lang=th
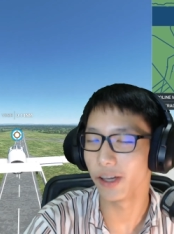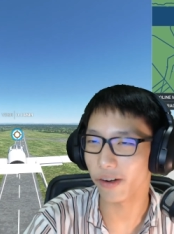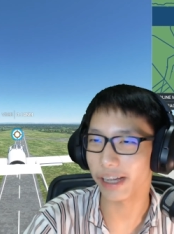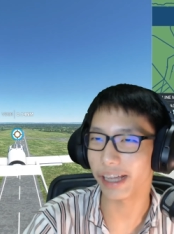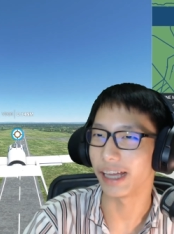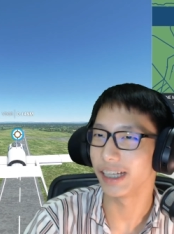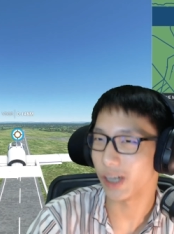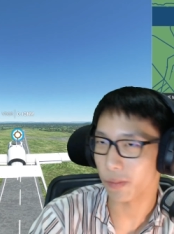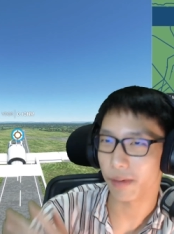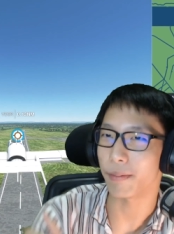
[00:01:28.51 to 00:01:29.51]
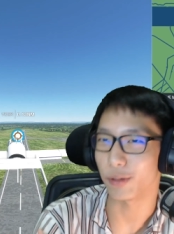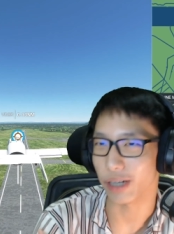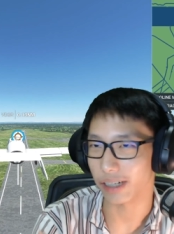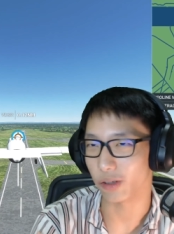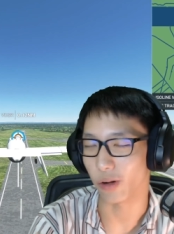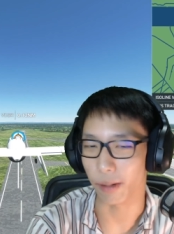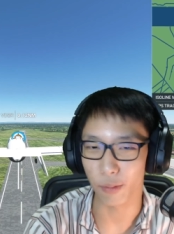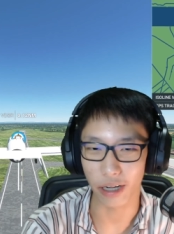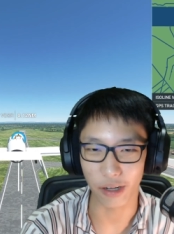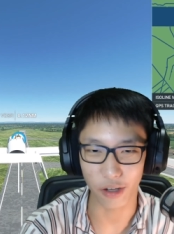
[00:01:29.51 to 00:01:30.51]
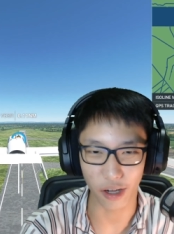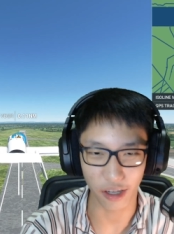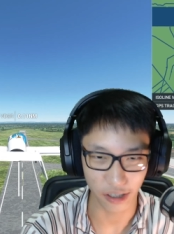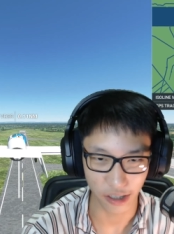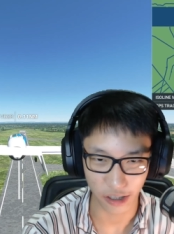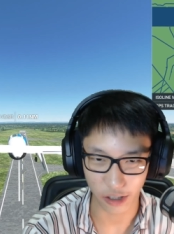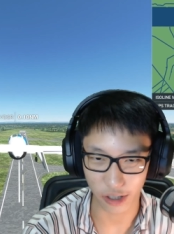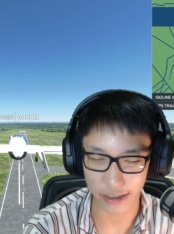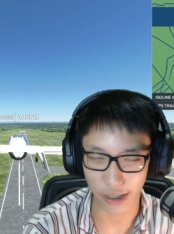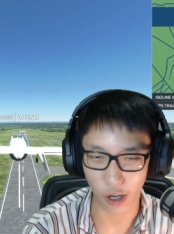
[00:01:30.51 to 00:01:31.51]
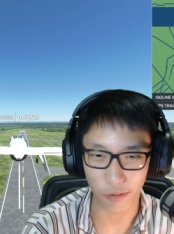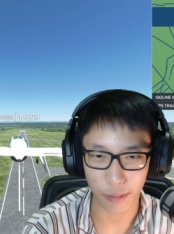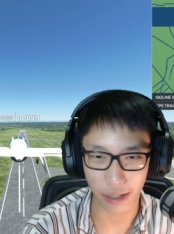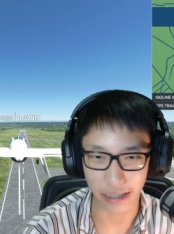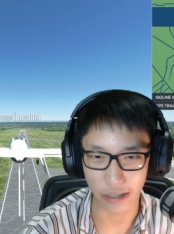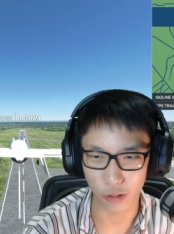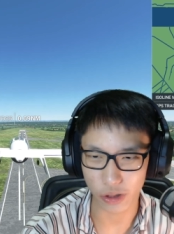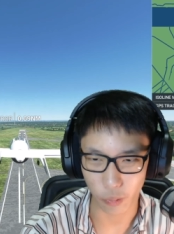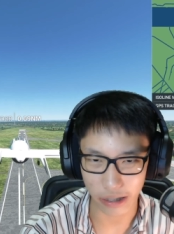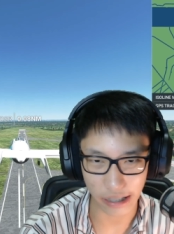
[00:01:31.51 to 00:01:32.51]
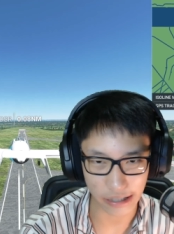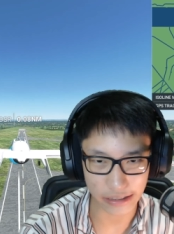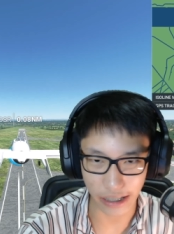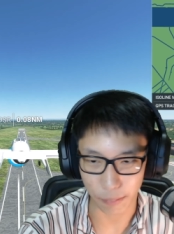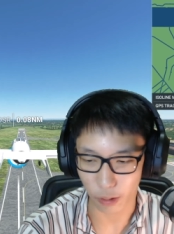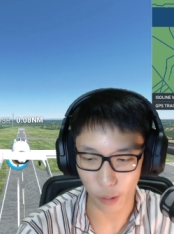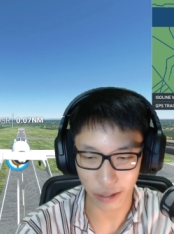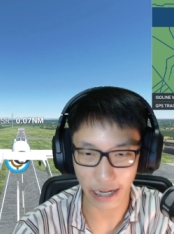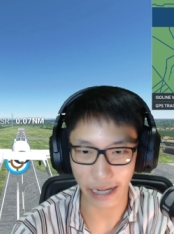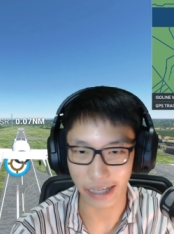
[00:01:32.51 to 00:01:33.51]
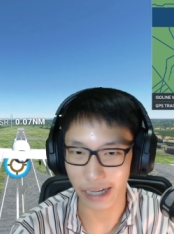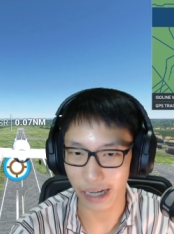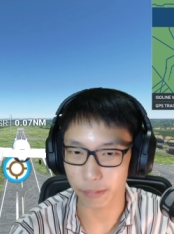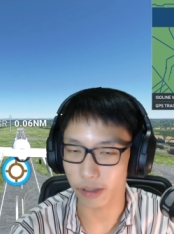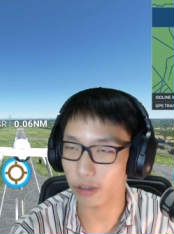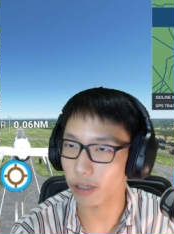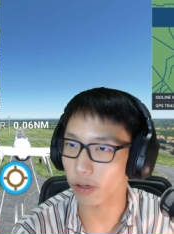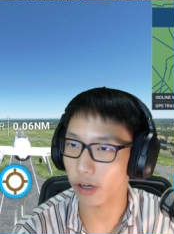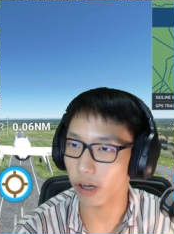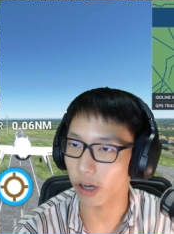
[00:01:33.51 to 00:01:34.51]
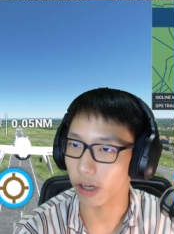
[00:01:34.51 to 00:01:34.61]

โอเคเรามีแบบอยู่ด้านขวาบนแล้วเนาะก็ take off ขึ้นมาเลยรู้สึกว่าเครื่องนี้จะเก็บล้อไม่ได้นะครับแล้วเราก็